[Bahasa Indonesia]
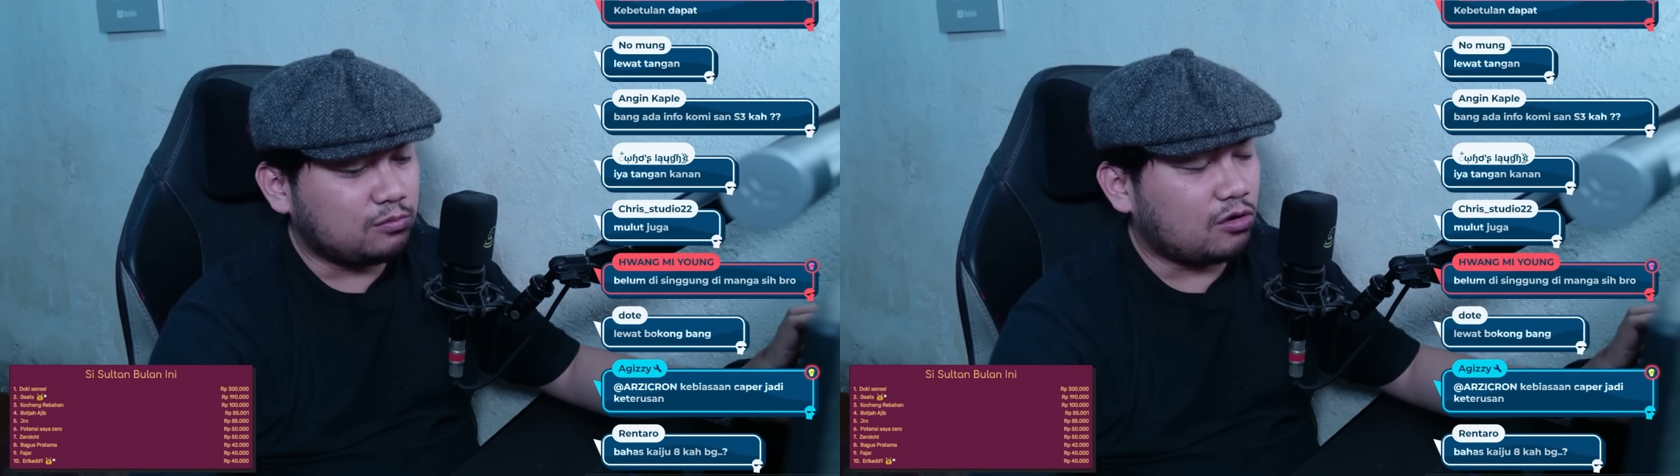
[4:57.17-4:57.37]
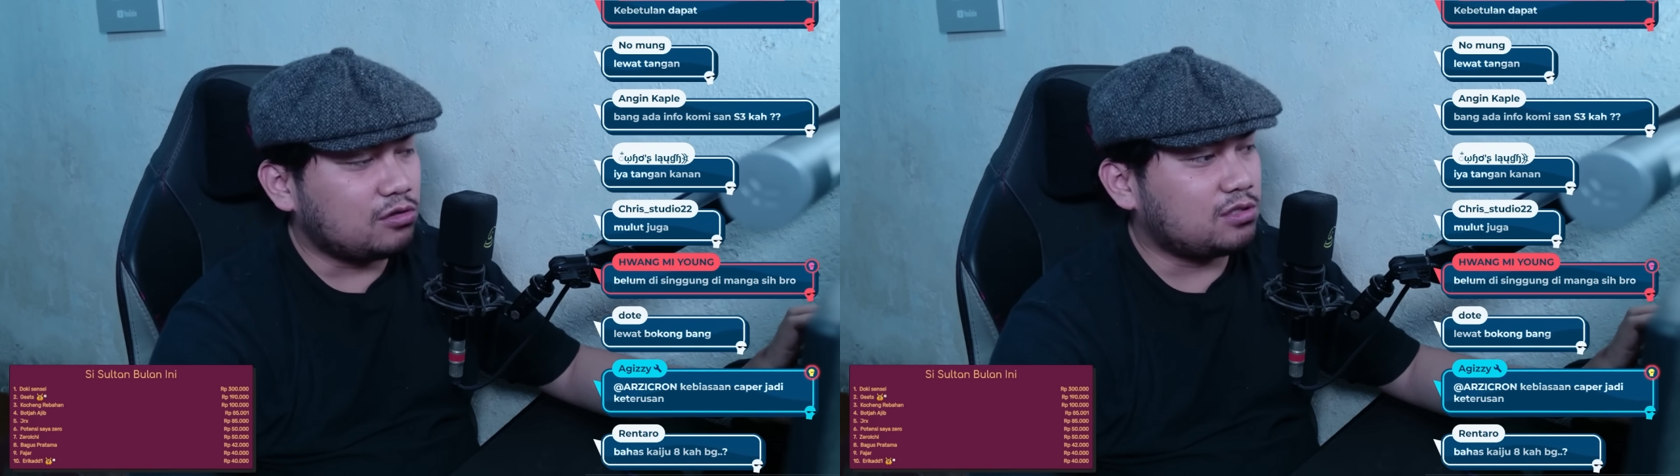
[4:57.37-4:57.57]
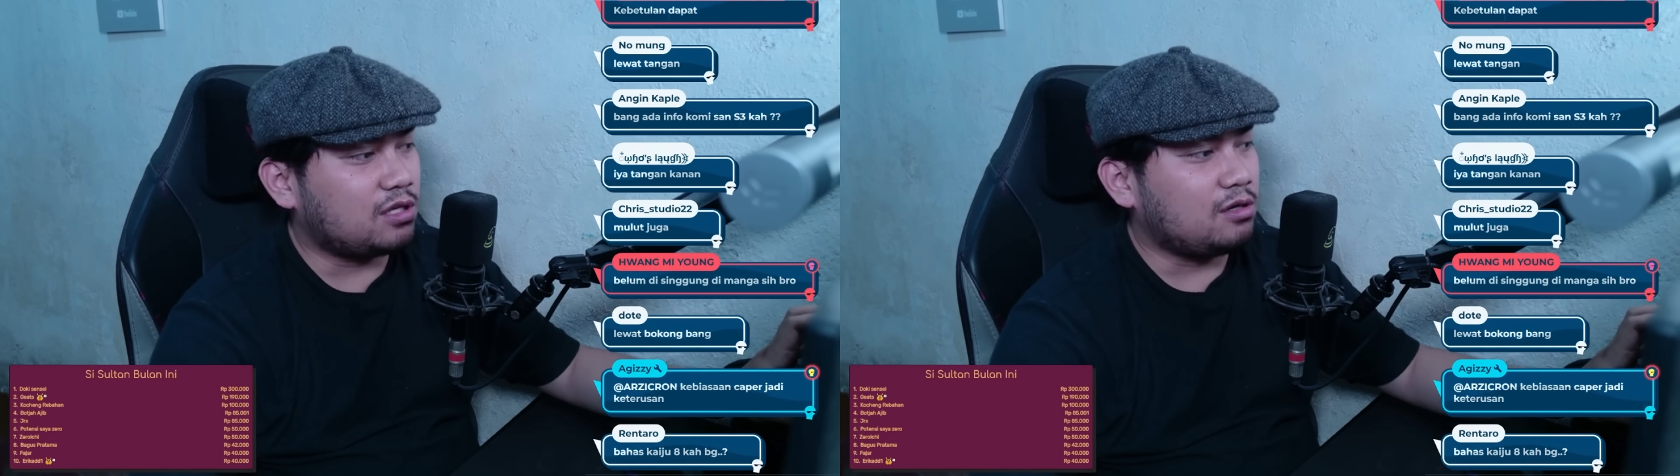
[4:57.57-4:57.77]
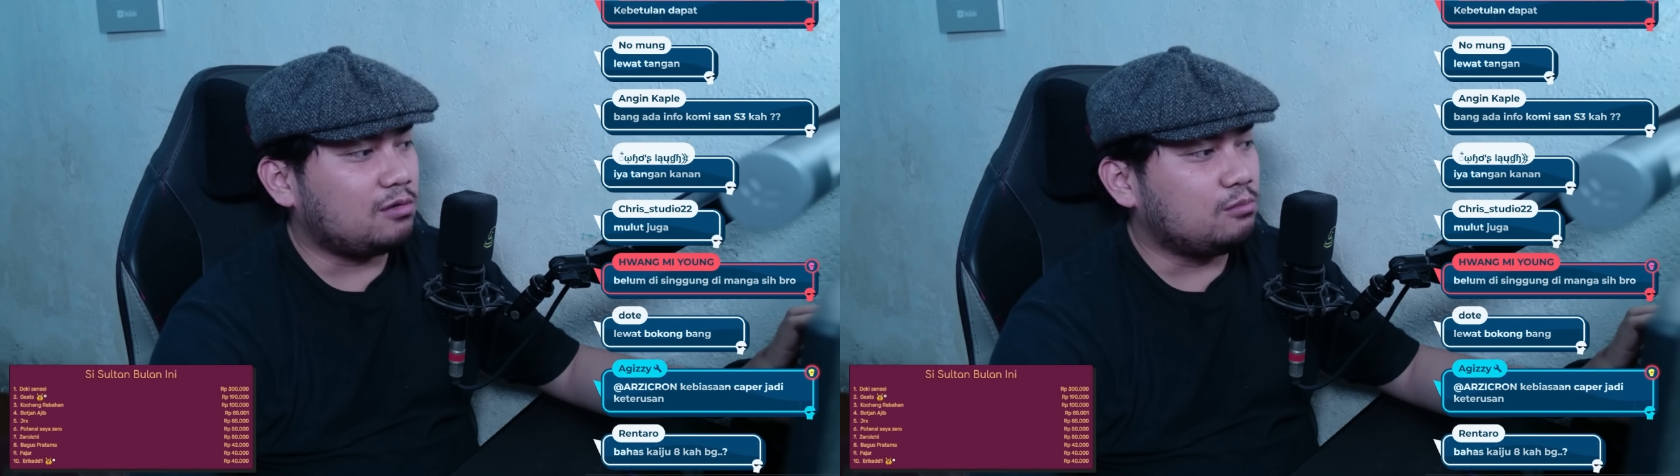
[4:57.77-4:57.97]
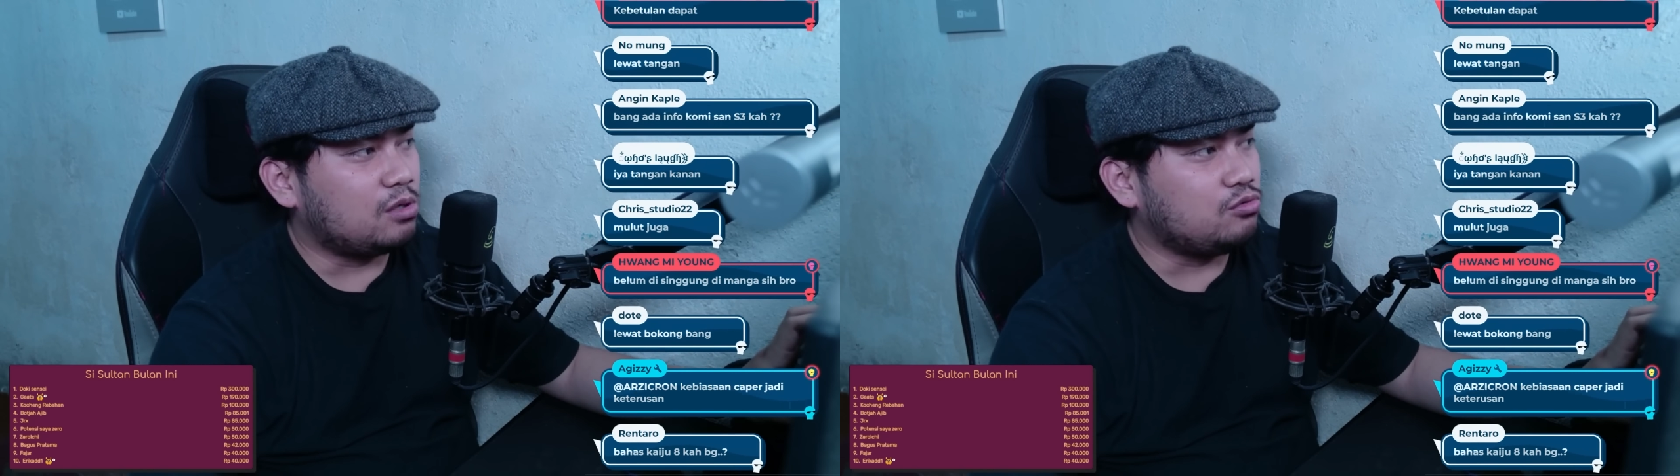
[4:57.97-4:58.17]
monster
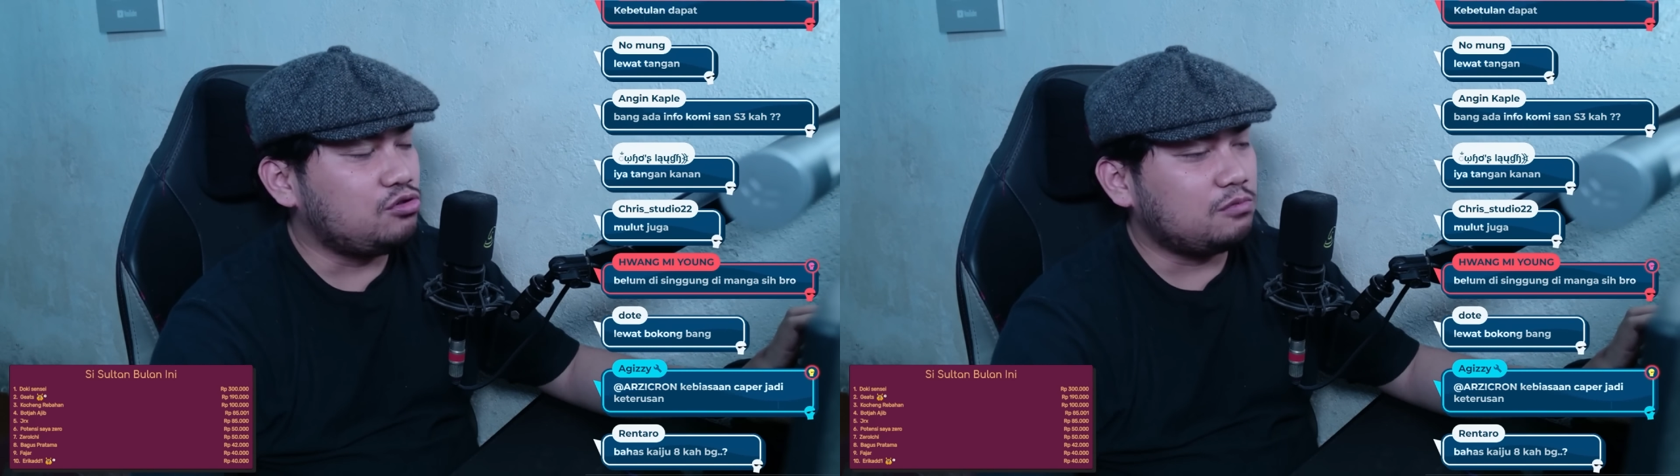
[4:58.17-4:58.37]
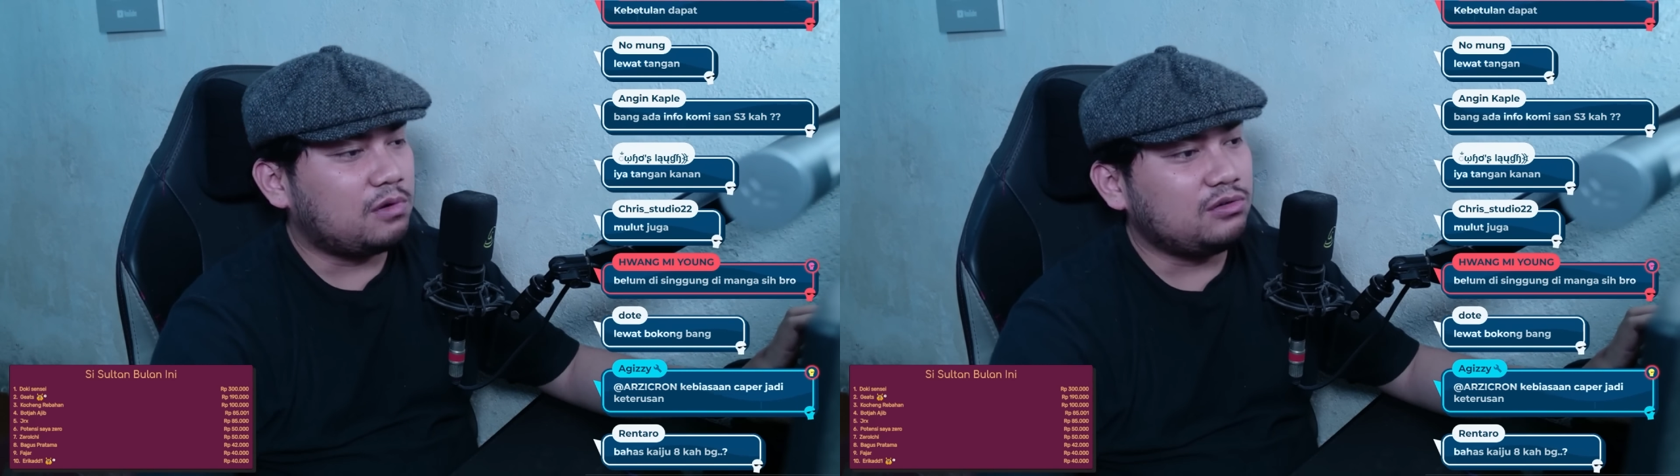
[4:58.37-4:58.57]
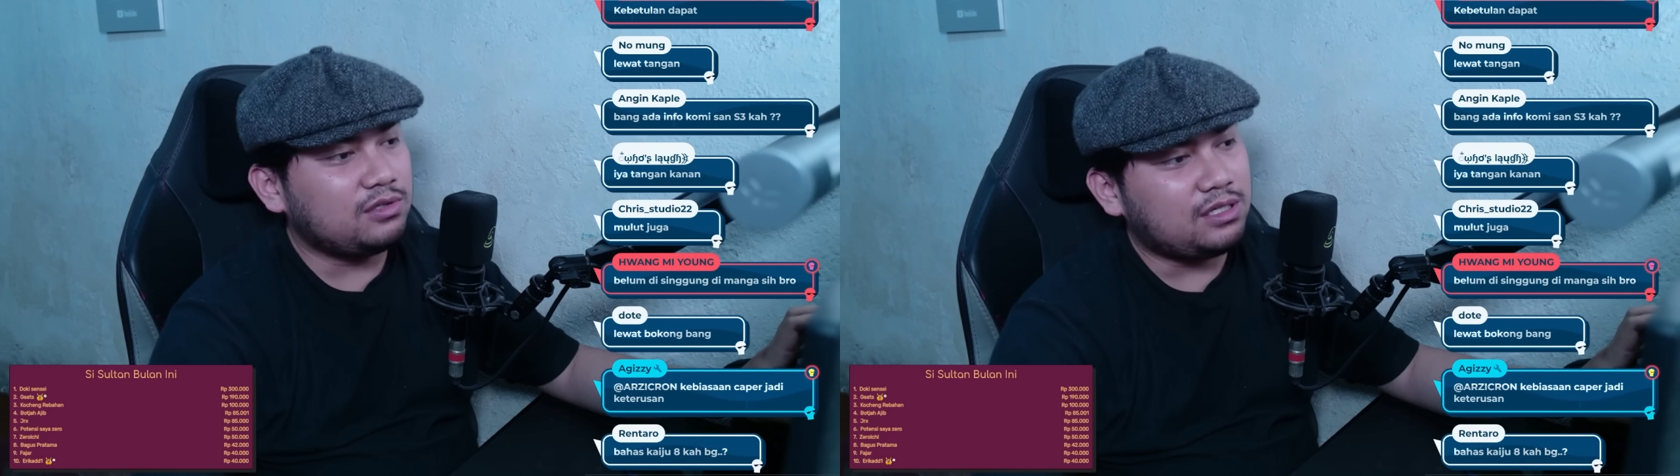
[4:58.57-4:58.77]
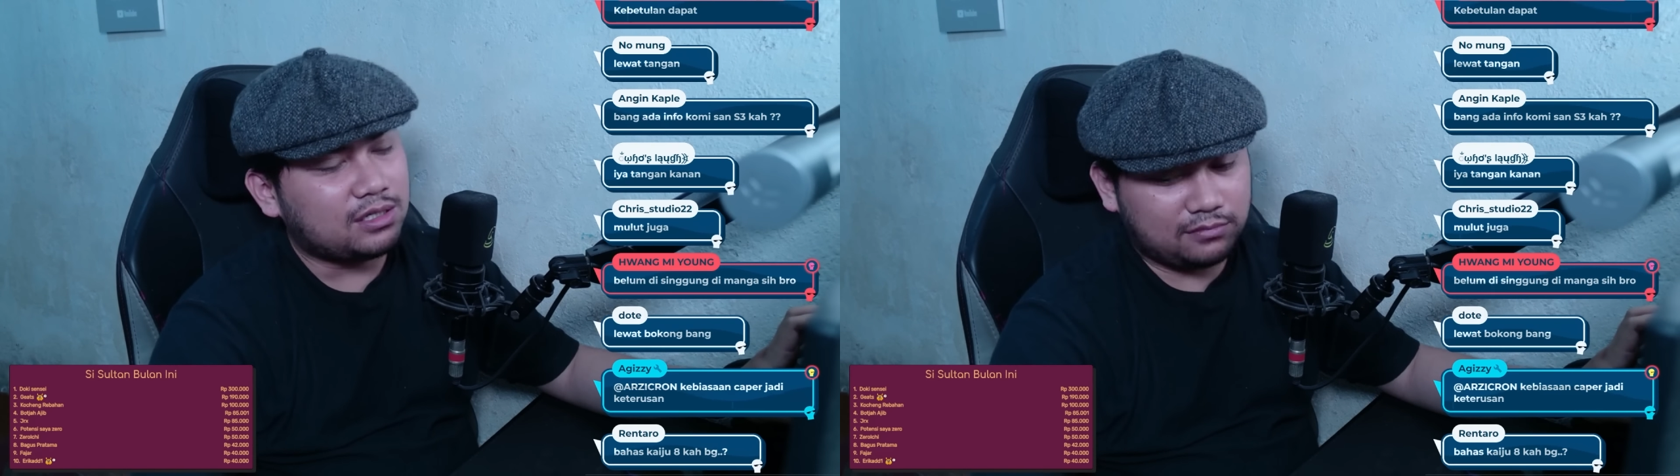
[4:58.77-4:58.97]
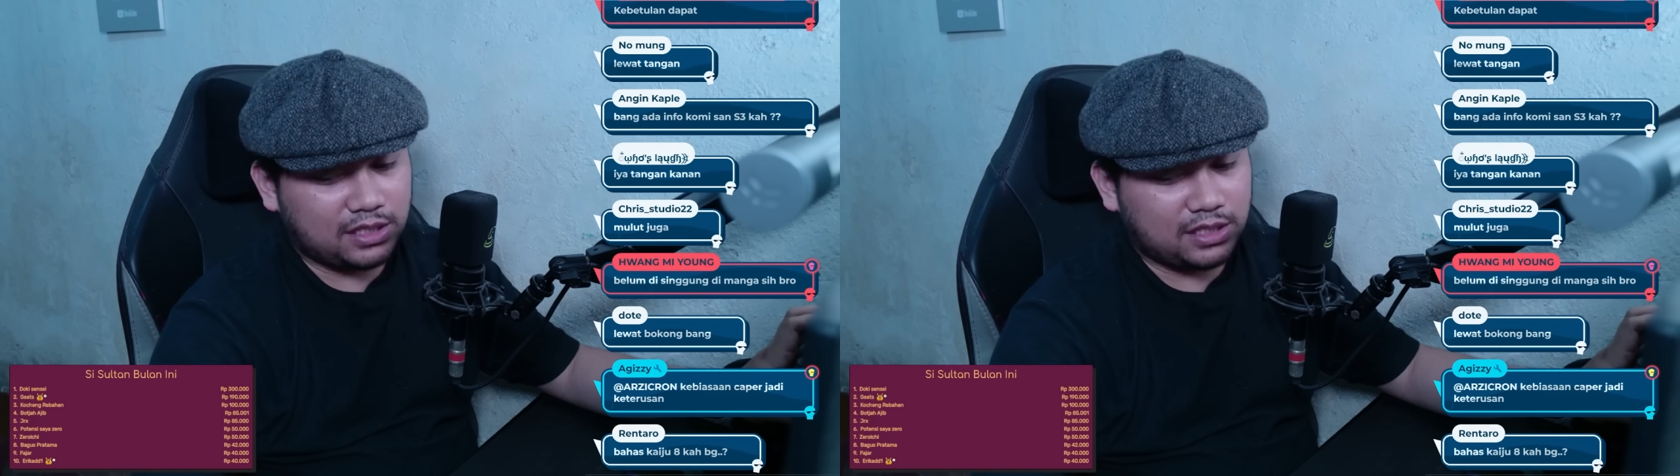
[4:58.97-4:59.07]
berwujud manusia.